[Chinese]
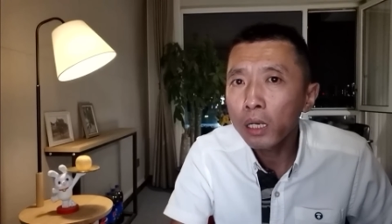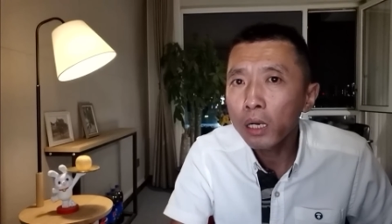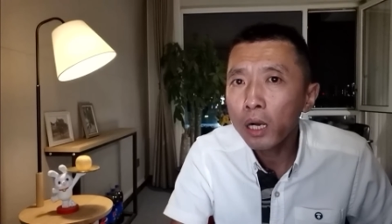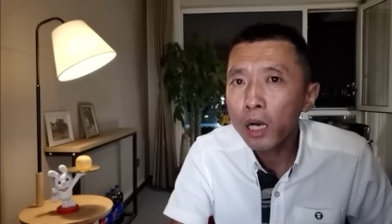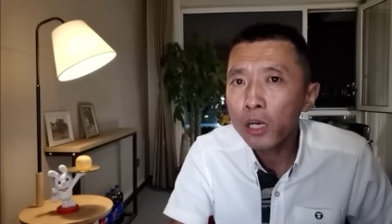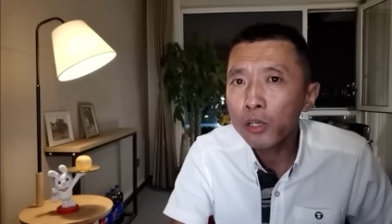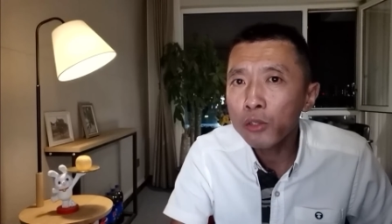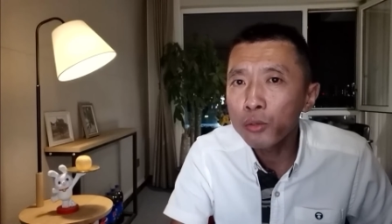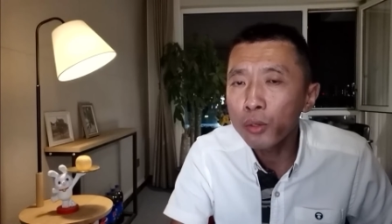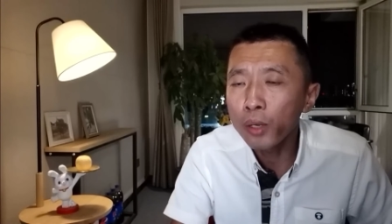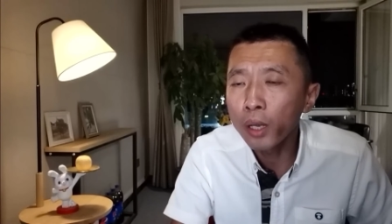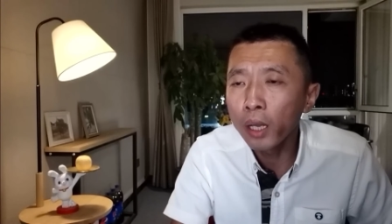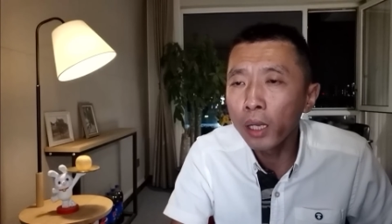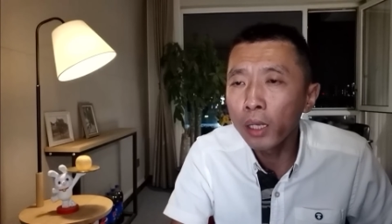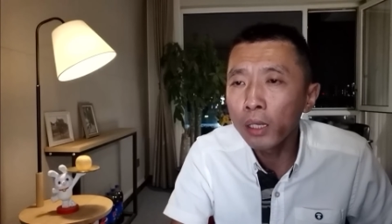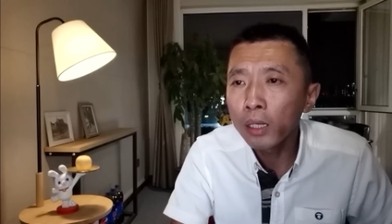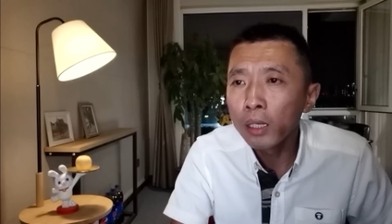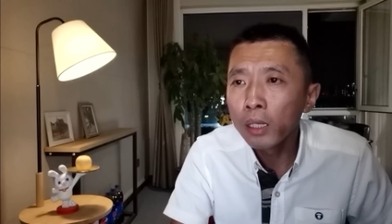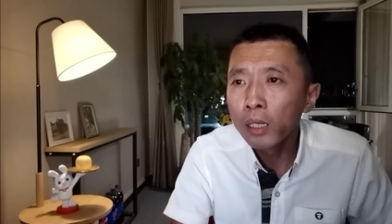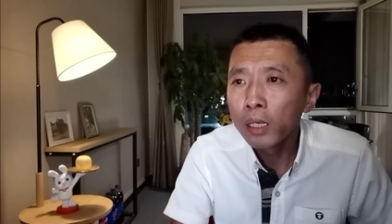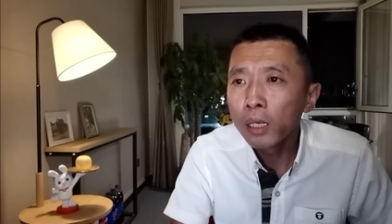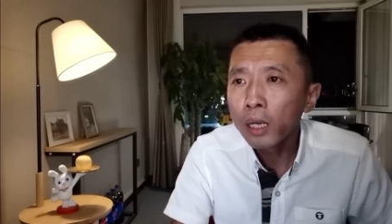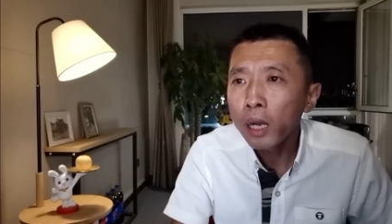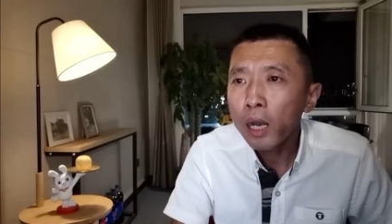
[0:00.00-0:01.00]
二全
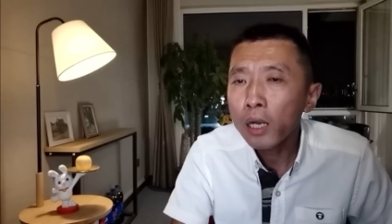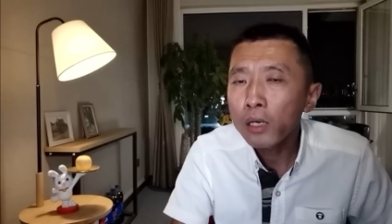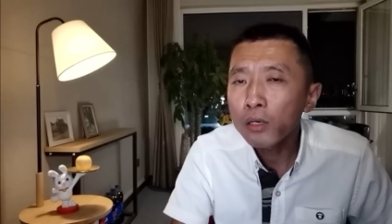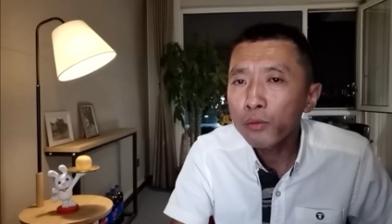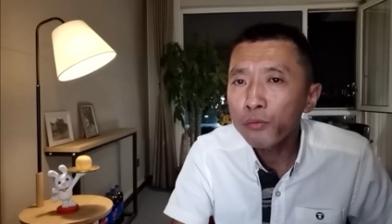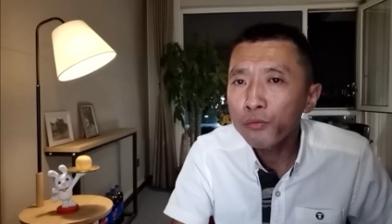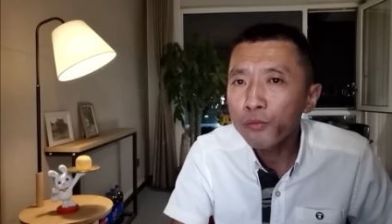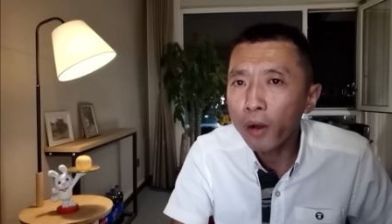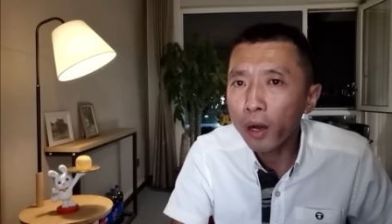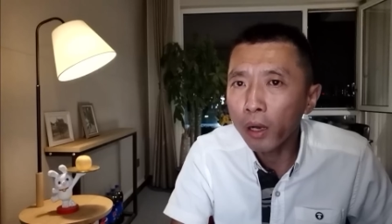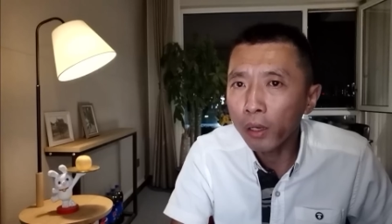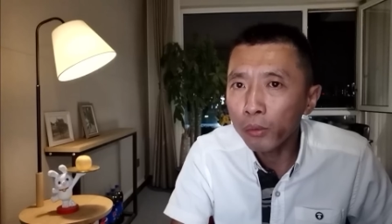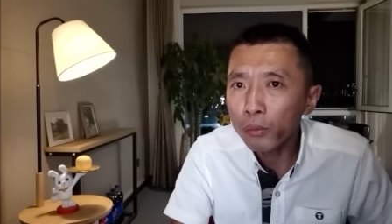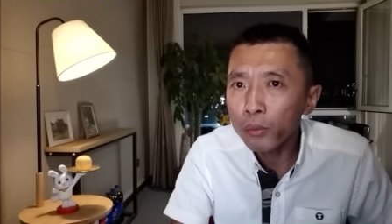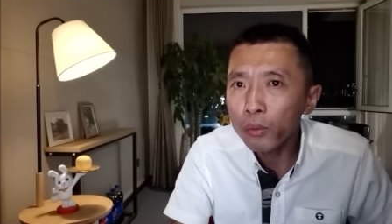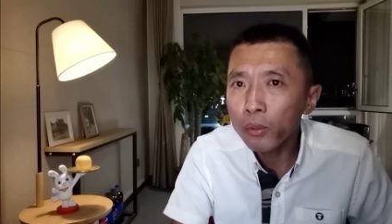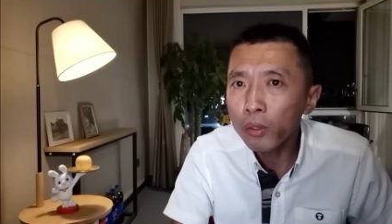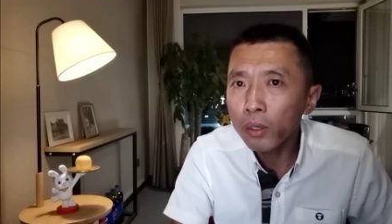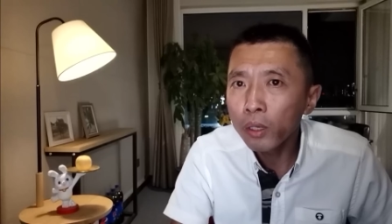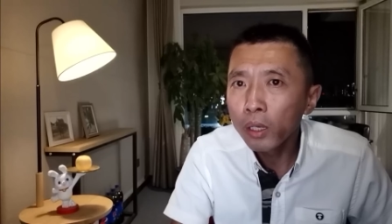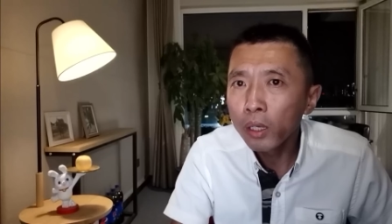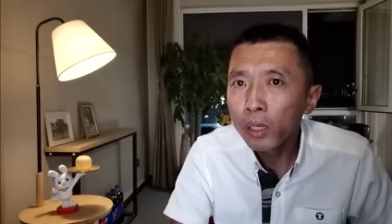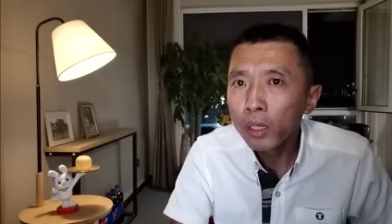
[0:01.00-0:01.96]
按照法律